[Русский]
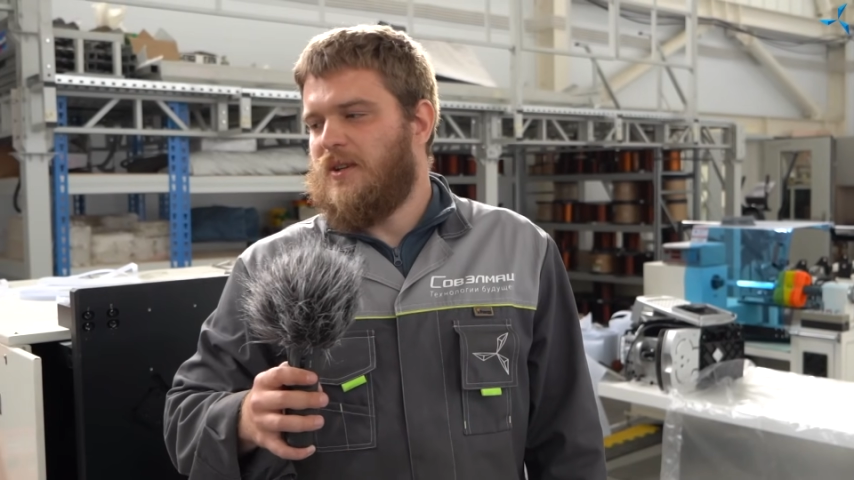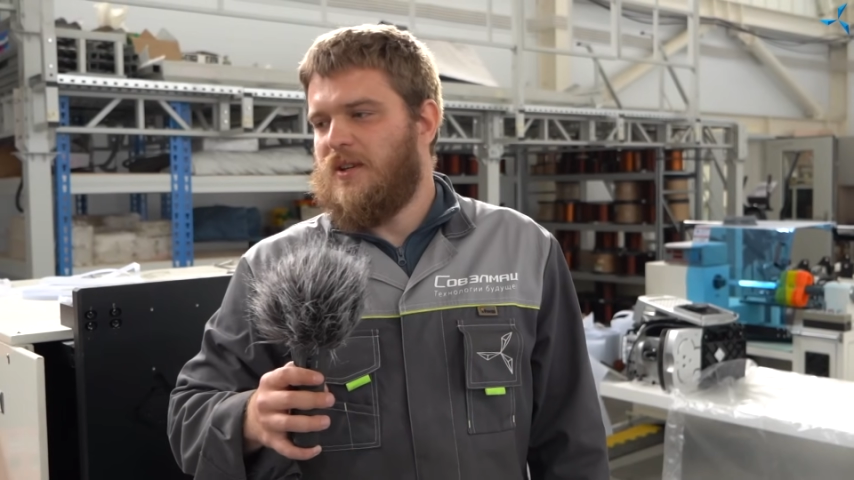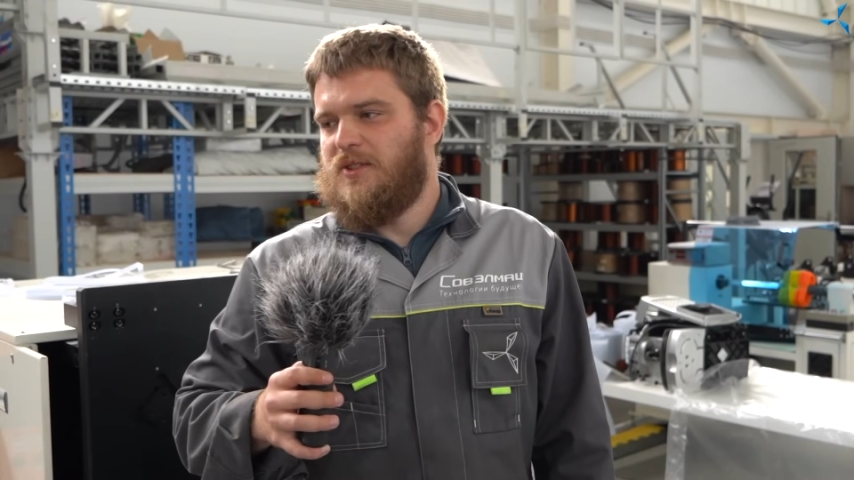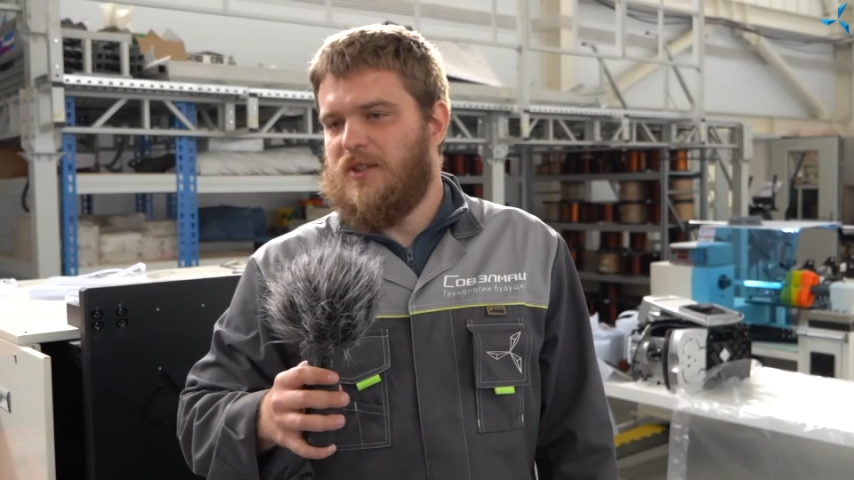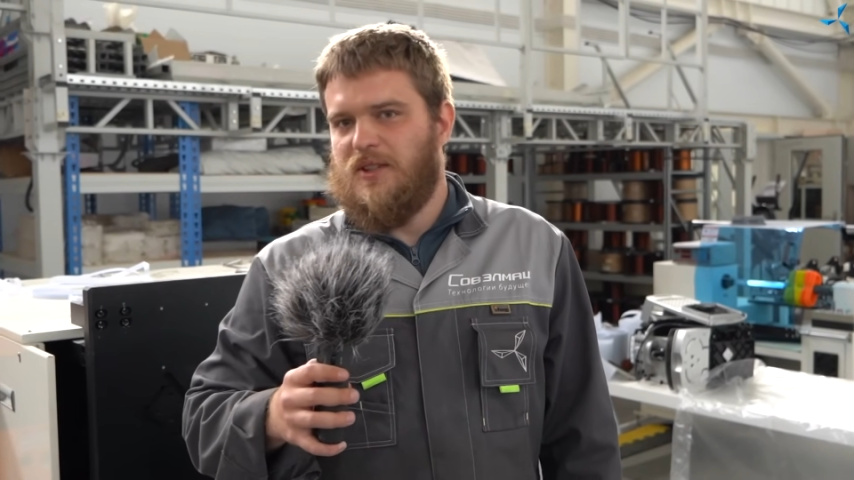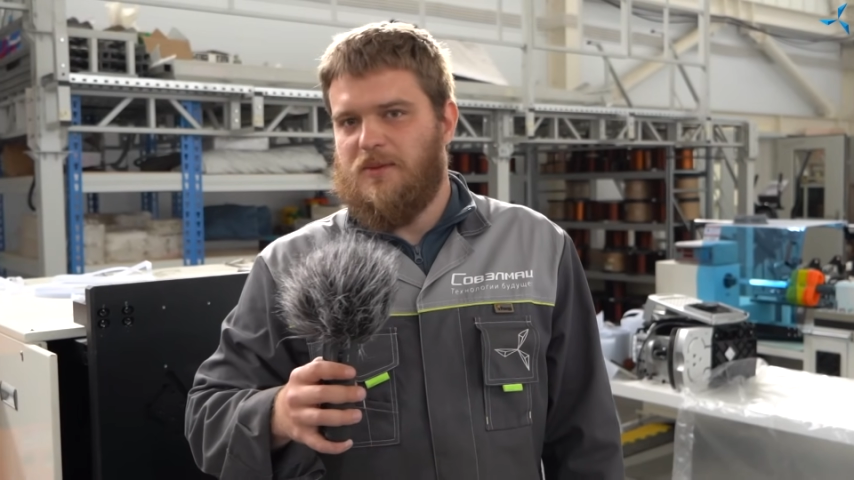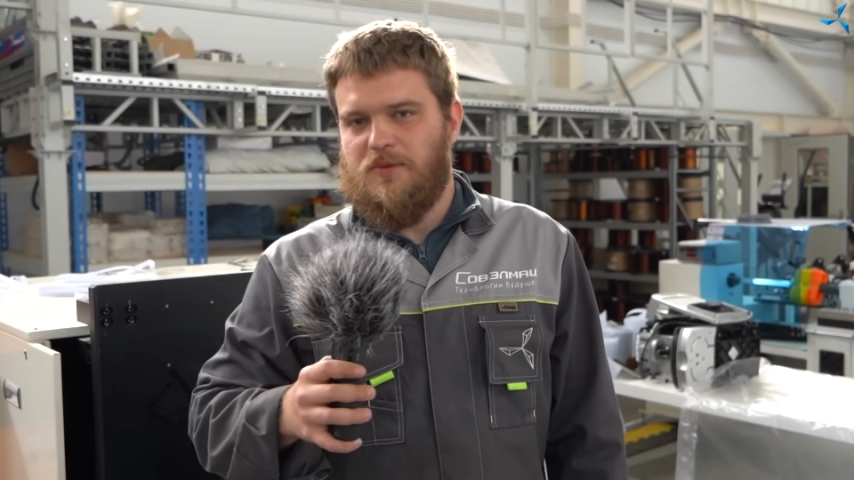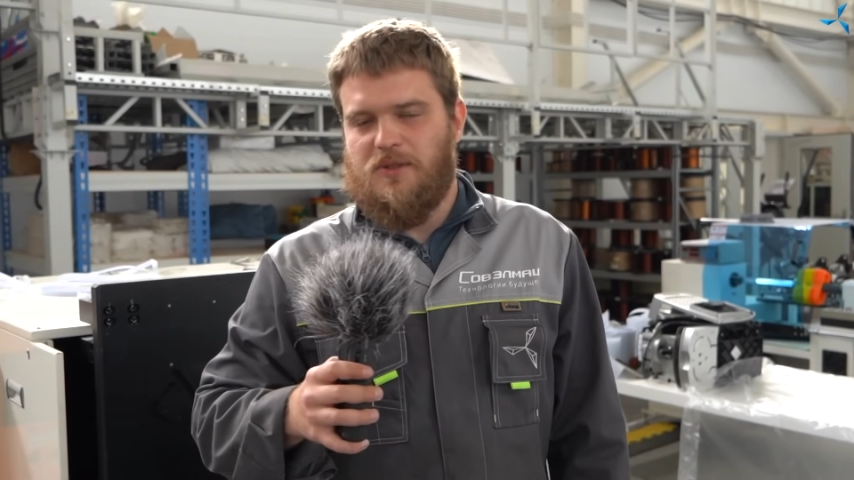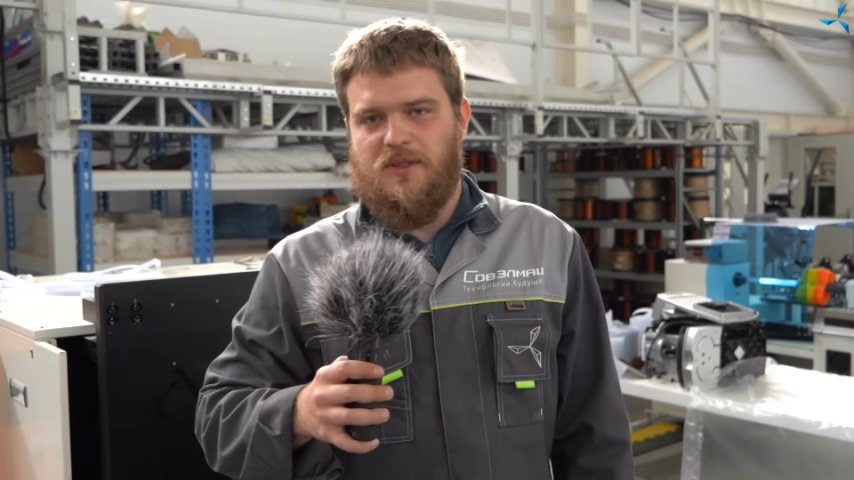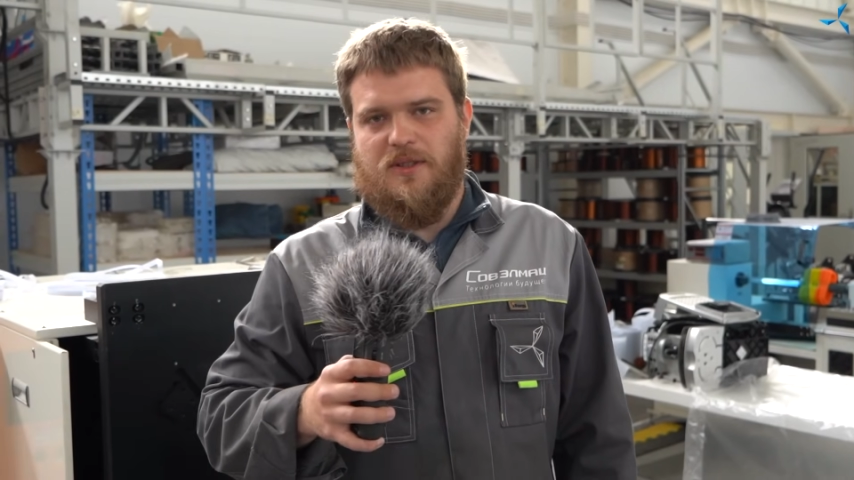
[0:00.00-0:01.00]
окончательная
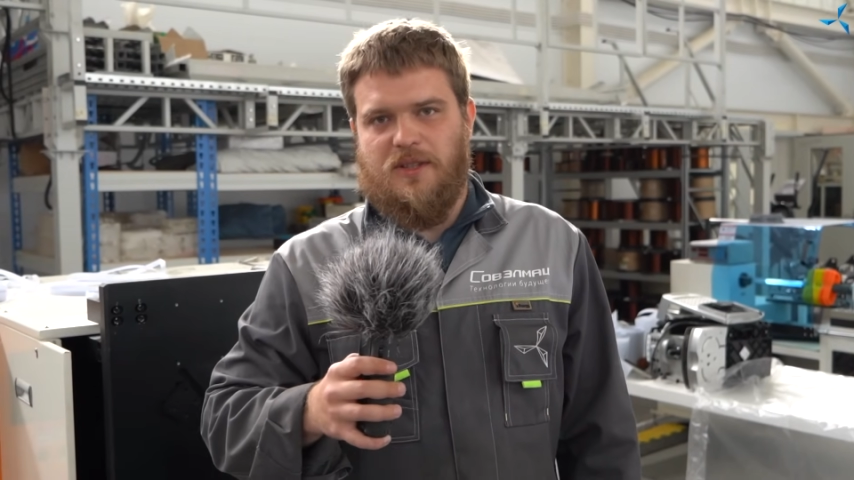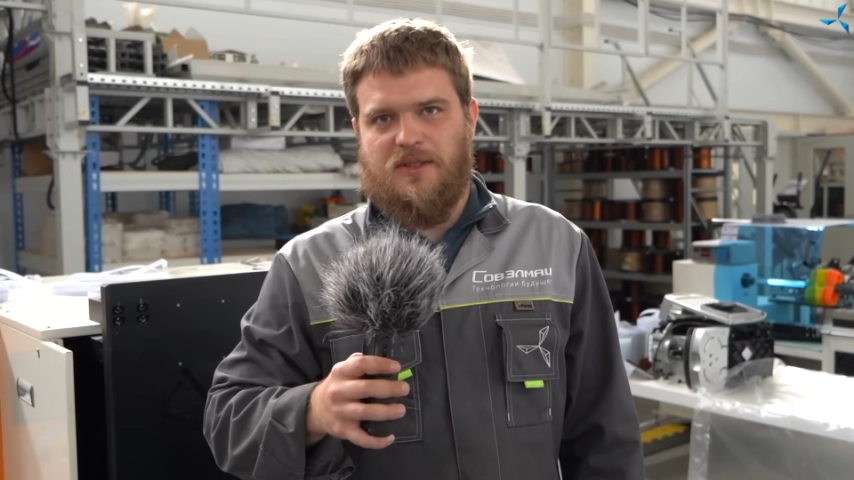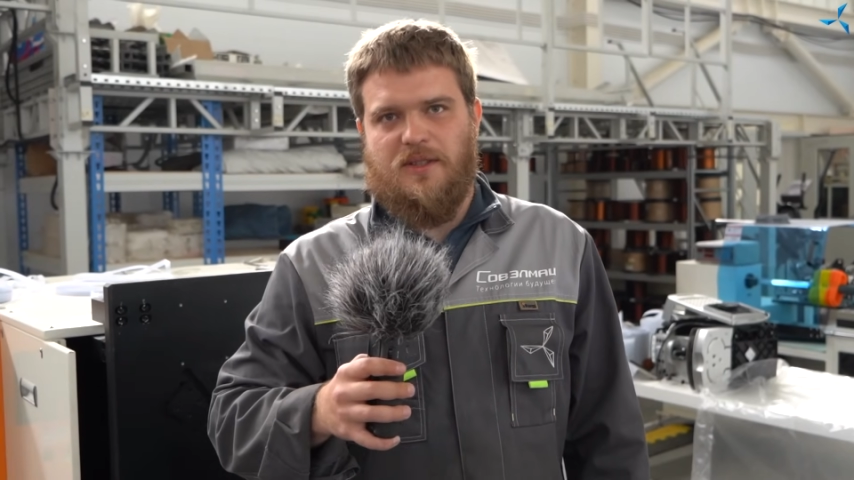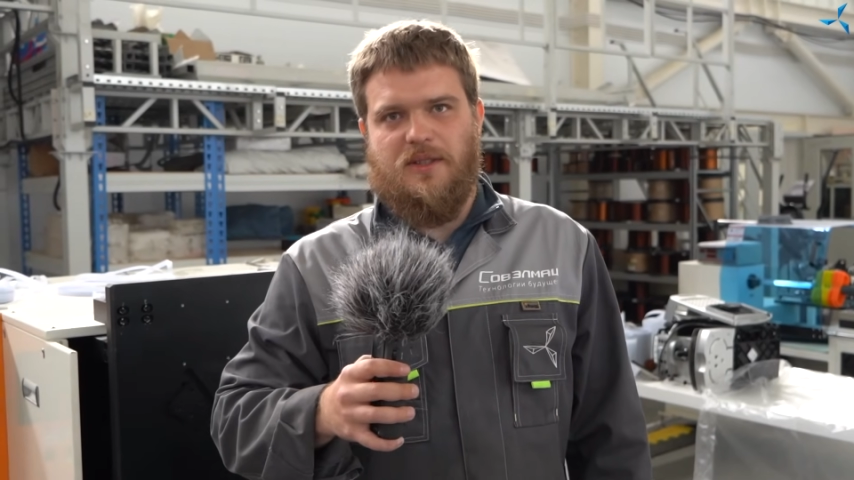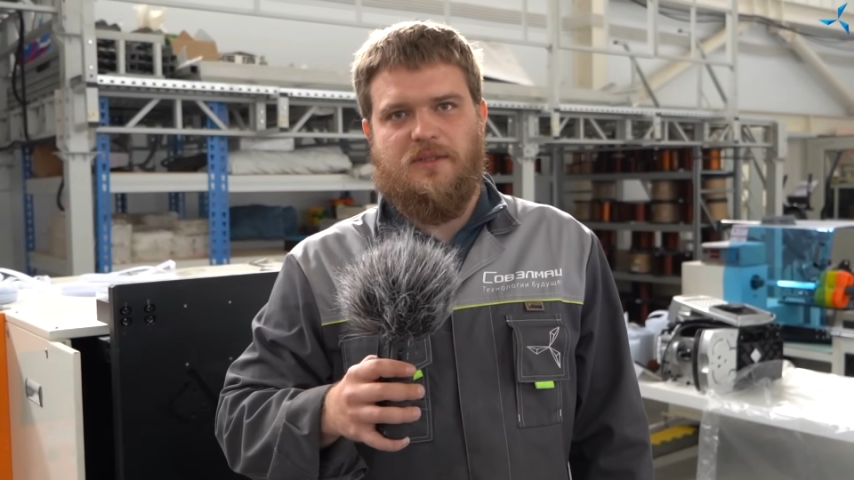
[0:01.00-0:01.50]
пусконаладка